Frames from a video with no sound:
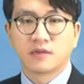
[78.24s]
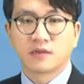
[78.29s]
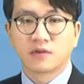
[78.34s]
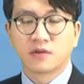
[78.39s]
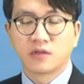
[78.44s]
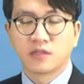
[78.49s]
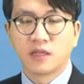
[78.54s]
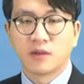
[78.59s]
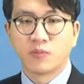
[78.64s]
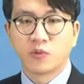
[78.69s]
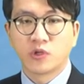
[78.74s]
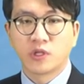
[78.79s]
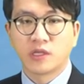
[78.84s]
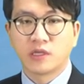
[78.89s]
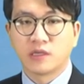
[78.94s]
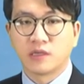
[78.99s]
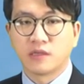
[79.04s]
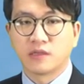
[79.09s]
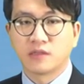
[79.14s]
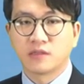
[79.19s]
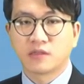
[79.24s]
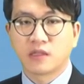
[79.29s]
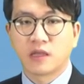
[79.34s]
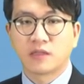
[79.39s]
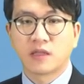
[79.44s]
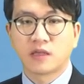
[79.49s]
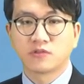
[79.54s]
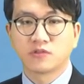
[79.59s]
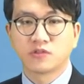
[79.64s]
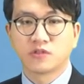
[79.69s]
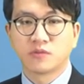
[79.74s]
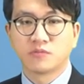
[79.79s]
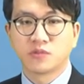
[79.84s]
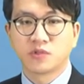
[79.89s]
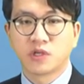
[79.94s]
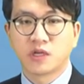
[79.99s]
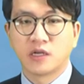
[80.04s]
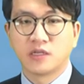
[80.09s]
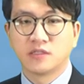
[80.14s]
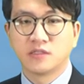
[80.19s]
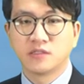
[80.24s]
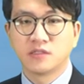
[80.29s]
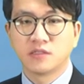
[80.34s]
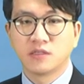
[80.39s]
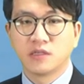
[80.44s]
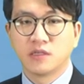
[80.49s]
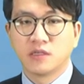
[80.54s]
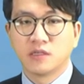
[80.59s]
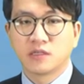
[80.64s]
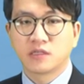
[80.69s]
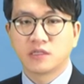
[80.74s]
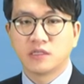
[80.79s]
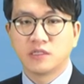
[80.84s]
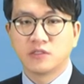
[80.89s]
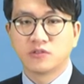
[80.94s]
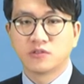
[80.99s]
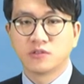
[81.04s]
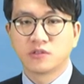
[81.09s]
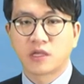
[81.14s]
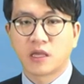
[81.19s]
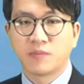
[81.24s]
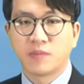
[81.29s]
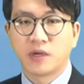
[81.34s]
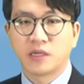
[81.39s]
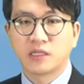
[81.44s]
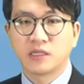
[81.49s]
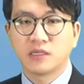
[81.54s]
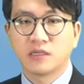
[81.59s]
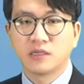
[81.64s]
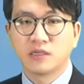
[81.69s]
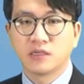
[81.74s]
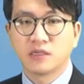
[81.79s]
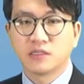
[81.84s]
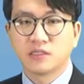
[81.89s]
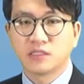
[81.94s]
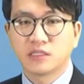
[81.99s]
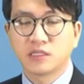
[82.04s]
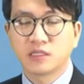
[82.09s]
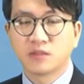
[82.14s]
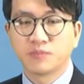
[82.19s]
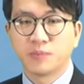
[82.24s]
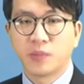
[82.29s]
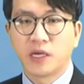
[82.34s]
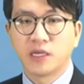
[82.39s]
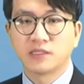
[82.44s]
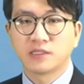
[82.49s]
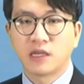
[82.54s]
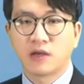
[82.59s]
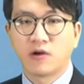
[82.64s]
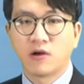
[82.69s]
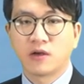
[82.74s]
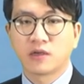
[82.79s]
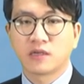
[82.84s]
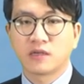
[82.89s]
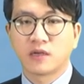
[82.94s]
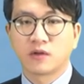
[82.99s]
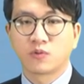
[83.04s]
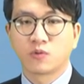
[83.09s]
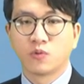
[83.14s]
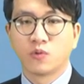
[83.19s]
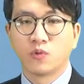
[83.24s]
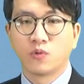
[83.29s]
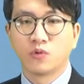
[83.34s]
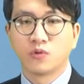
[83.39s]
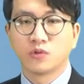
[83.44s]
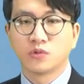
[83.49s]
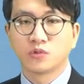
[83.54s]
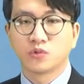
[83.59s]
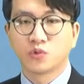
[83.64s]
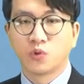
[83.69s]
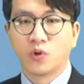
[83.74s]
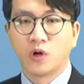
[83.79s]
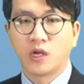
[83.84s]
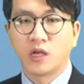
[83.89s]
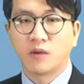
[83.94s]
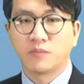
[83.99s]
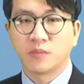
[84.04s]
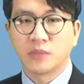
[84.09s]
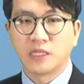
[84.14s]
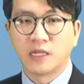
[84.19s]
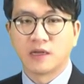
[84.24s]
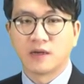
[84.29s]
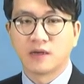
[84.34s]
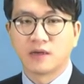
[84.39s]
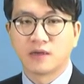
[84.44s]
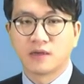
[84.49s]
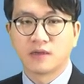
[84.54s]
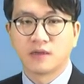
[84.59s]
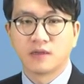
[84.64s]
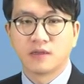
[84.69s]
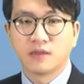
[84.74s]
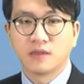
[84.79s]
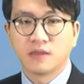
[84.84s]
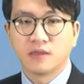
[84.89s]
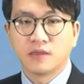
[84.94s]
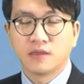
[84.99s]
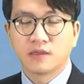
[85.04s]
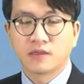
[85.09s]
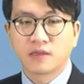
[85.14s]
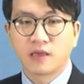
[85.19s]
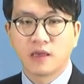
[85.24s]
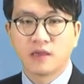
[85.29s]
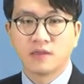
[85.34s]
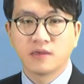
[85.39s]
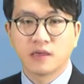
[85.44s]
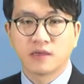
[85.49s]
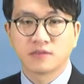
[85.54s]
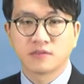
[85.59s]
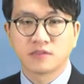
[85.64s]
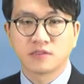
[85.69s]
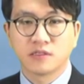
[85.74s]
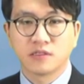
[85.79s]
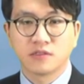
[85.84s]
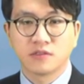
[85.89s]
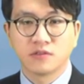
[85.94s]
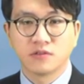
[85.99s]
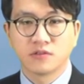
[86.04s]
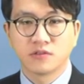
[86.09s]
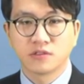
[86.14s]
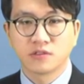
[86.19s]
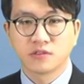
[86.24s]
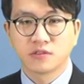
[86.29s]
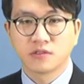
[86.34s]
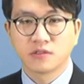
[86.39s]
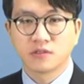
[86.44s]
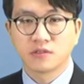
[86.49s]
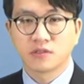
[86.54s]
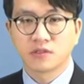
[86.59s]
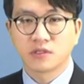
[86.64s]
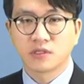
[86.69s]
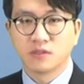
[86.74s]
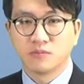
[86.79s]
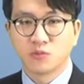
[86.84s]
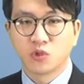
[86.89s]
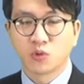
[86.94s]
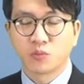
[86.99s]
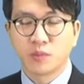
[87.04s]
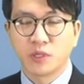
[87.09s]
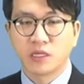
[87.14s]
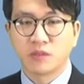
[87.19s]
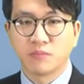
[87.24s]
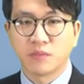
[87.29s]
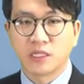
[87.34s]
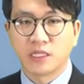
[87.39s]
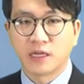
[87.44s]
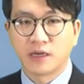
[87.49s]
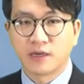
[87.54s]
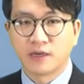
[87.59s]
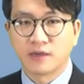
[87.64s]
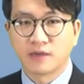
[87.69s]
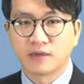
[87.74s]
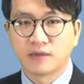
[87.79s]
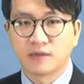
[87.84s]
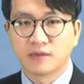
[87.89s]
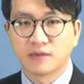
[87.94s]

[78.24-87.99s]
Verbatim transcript: 그러다 보니 대다수 전문가는 기술 개발이 시급한 상황이라고 조언합니다. KSG 뉴스 김동민입니다.